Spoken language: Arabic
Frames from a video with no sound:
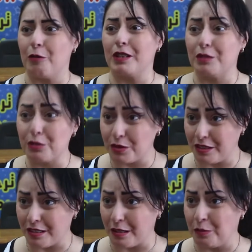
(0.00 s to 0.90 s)
والدته
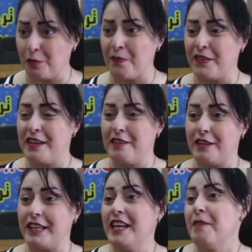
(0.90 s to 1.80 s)
تقرا له
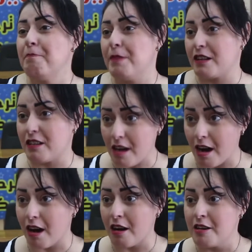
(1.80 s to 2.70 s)
فيحب
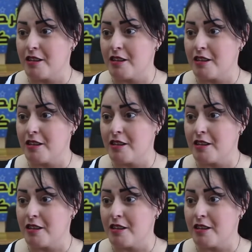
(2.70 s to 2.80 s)
القراءه